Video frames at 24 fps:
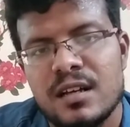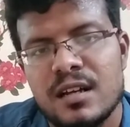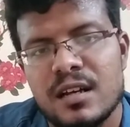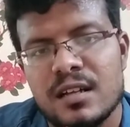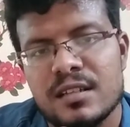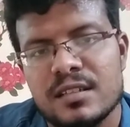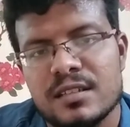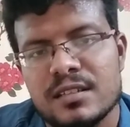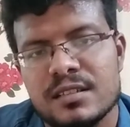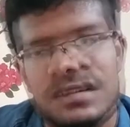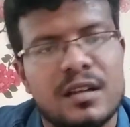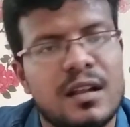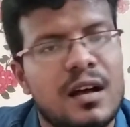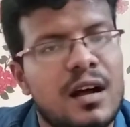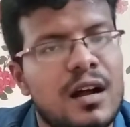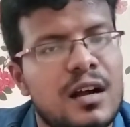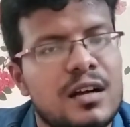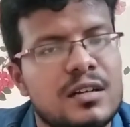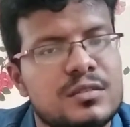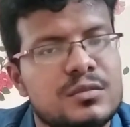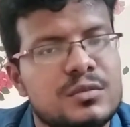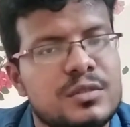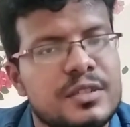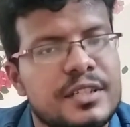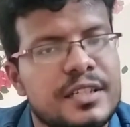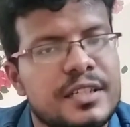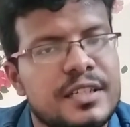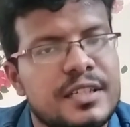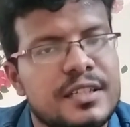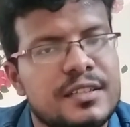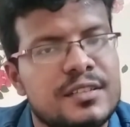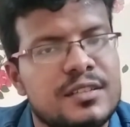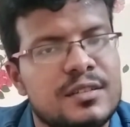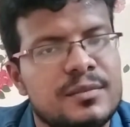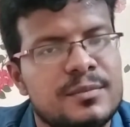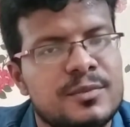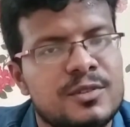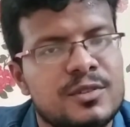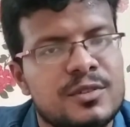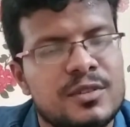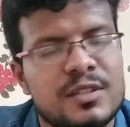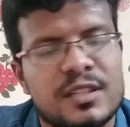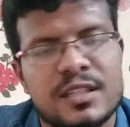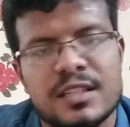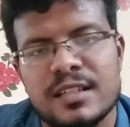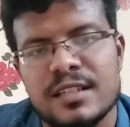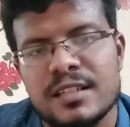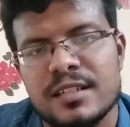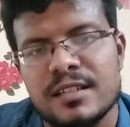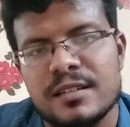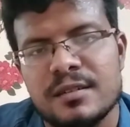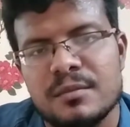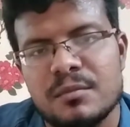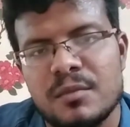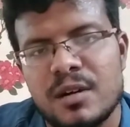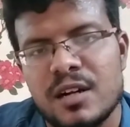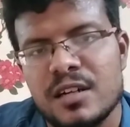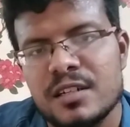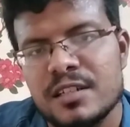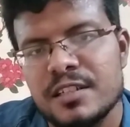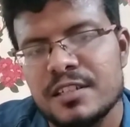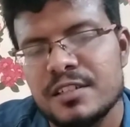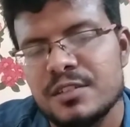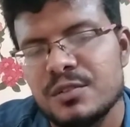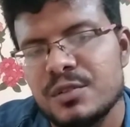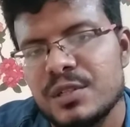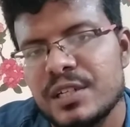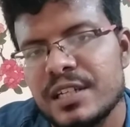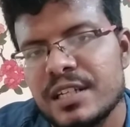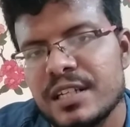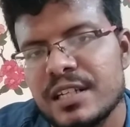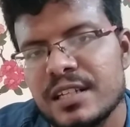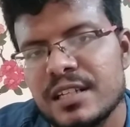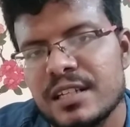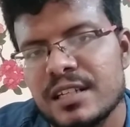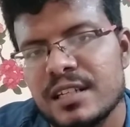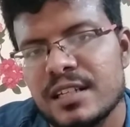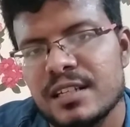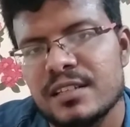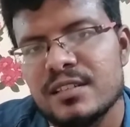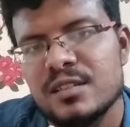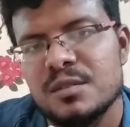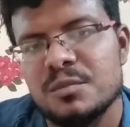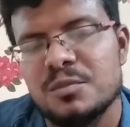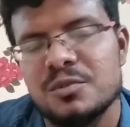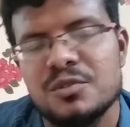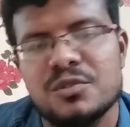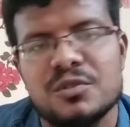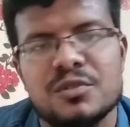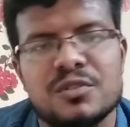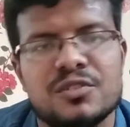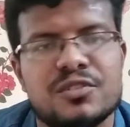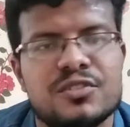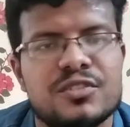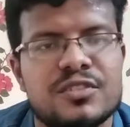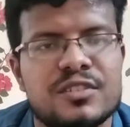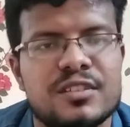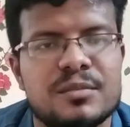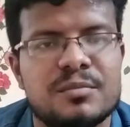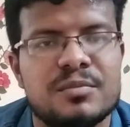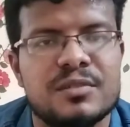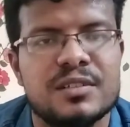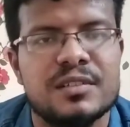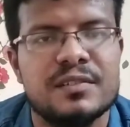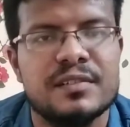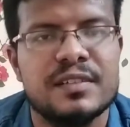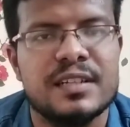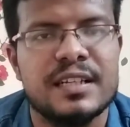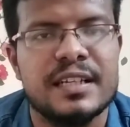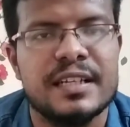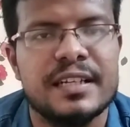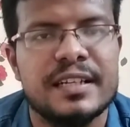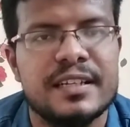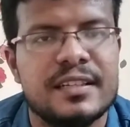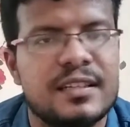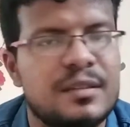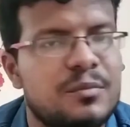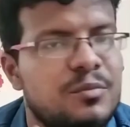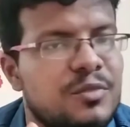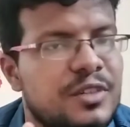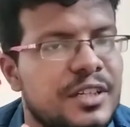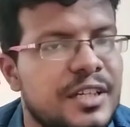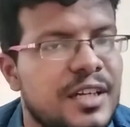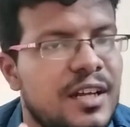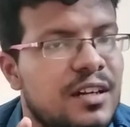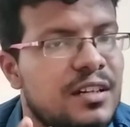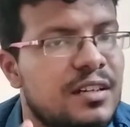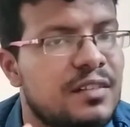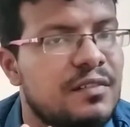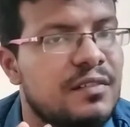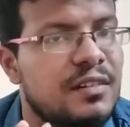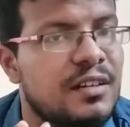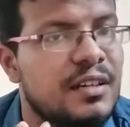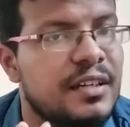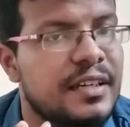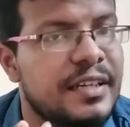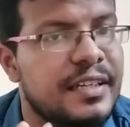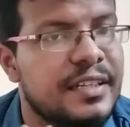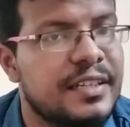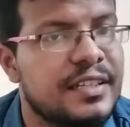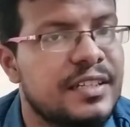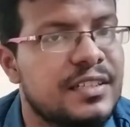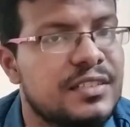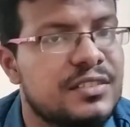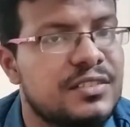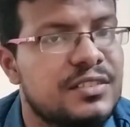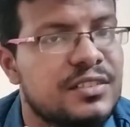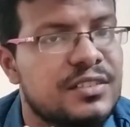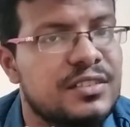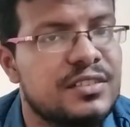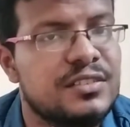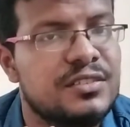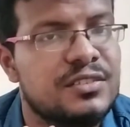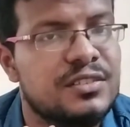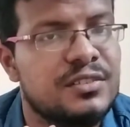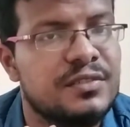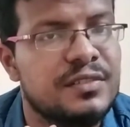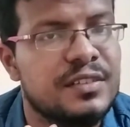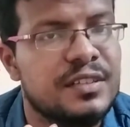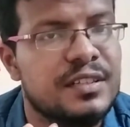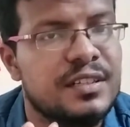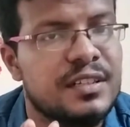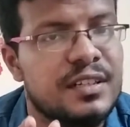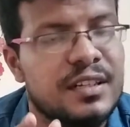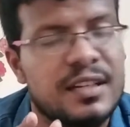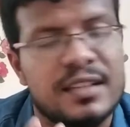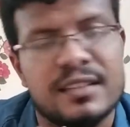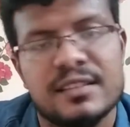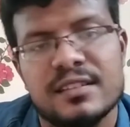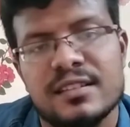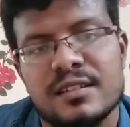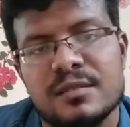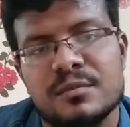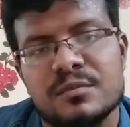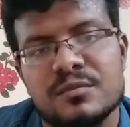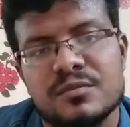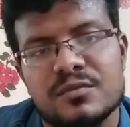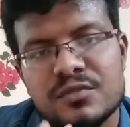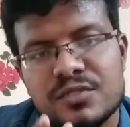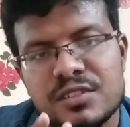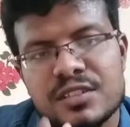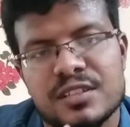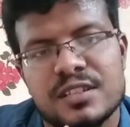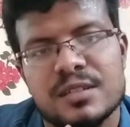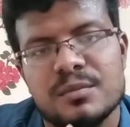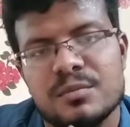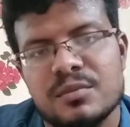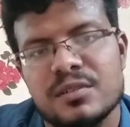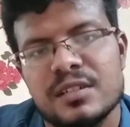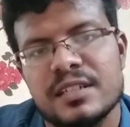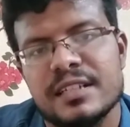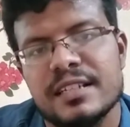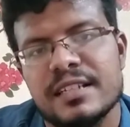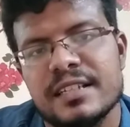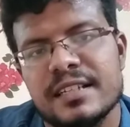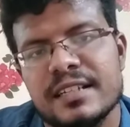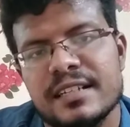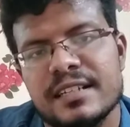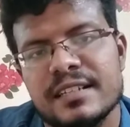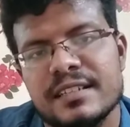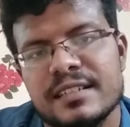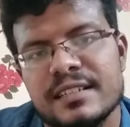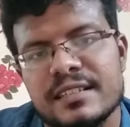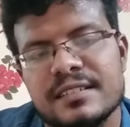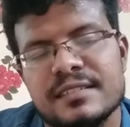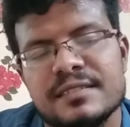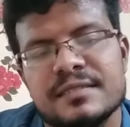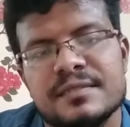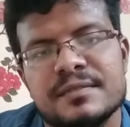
அதில் ஆடுடைய இரத்தமோ இல்லை மாட்டினுடைய இரத்தமோ சிந்தப்படவில்லை நம்முடைய ஆண்டவராக இயேசு கிறிஸ்துவின் இரத்தம் சிந்தப்பட்டிருக்கிறது